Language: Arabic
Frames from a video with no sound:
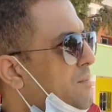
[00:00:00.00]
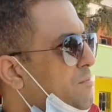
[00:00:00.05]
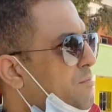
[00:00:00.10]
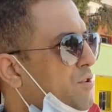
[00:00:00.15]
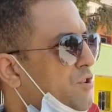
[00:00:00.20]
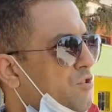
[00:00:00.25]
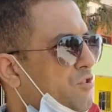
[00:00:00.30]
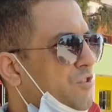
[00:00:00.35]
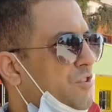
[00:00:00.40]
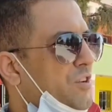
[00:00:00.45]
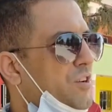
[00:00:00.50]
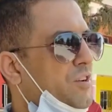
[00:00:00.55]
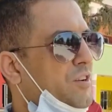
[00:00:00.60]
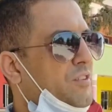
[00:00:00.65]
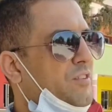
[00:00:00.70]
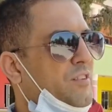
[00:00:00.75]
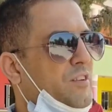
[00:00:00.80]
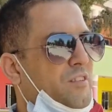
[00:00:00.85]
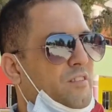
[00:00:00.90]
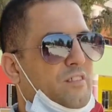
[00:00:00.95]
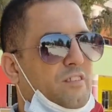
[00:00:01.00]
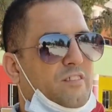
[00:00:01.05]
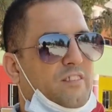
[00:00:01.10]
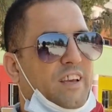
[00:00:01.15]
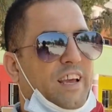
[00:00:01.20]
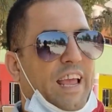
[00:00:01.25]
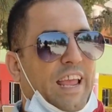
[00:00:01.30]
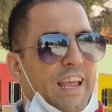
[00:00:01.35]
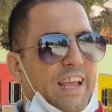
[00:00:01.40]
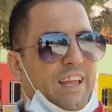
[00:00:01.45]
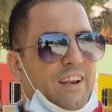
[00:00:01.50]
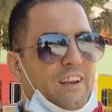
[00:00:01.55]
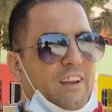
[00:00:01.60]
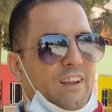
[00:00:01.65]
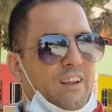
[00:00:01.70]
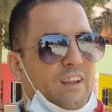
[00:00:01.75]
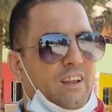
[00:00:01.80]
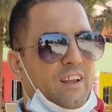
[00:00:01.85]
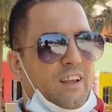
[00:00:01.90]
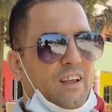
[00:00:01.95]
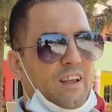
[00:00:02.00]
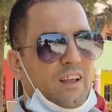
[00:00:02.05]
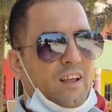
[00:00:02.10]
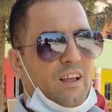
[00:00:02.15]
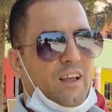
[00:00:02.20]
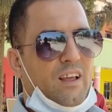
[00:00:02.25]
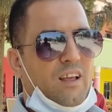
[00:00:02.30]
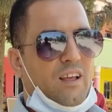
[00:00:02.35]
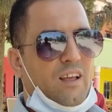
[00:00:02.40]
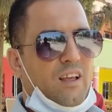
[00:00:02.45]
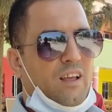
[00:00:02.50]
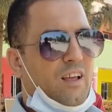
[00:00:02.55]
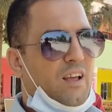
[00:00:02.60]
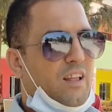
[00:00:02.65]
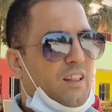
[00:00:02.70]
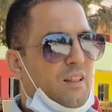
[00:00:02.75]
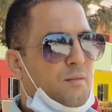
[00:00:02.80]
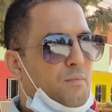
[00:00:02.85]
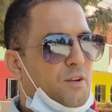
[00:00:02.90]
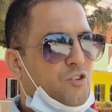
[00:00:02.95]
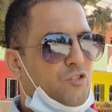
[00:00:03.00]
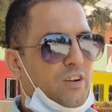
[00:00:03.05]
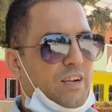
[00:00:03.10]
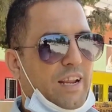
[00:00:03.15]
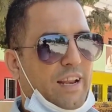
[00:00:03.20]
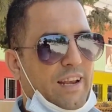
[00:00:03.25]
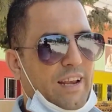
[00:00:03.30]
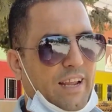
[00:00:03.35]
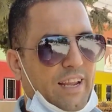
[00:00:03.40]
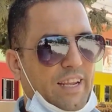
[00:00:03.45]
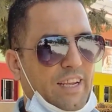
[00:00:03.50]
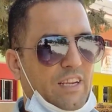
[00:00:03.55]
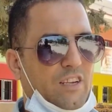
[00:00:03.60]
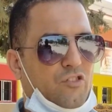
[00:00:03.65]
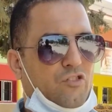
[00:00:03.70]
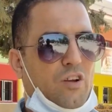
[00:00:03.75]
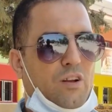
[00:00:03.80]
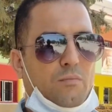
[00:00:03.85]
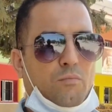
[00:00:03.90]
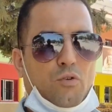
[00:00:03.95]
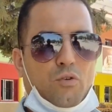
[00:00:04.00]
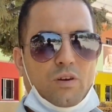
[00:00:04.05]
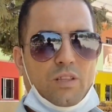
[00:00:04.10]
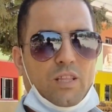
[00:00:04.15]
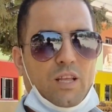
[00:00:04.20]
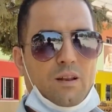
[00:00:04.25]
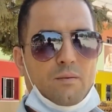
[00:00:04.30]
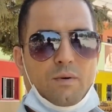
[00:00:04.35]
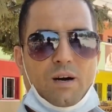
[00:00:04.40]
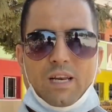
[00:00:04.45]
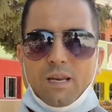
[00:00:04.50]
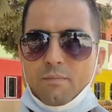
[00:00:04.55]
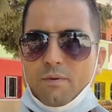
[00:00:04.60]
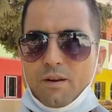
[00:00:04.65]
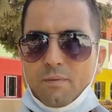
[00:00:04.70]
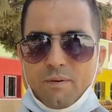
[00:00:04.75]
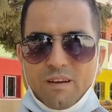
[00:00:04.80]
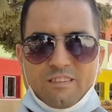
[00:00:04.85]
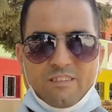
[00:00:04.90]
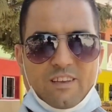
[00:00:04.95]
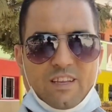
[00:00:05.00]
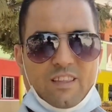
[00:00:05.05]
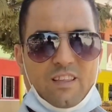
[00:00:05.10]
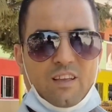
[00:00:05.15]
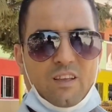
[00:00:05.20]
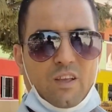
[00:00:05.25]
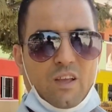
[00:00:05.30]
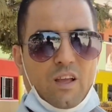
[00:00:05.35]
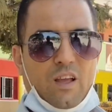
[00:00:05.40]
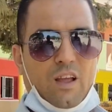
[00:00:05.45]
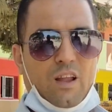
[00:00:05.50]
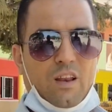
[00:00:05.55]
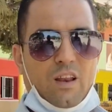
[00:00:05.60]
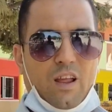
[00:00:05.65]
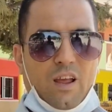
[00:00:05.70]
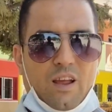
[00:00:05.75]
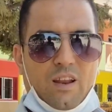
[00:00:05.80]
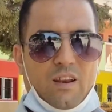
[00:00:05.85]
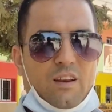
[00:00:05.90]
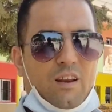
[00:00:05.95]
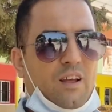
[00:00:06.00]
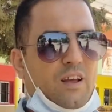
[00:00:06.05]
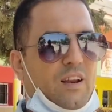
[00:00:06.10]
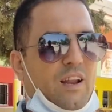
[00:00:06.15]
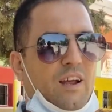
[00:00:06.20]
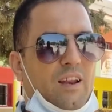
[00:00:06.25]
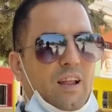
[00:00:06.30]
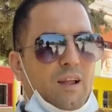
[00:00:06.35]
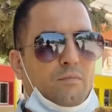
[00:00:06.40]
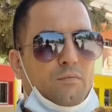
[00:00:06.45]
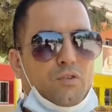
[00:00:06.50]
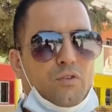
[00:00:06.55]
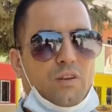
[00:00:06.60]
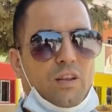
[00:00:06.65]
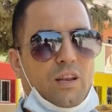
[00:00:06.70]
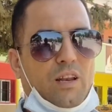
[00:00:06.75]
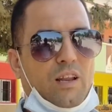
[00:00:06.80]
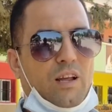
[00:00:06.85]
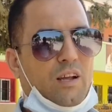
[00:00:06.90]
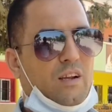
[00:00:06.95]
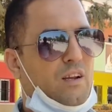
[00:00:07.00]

باش تتغير آه، هاد المشاكل اللي كيعيشها المواطن المغربي البسيط الان راه الحمد لله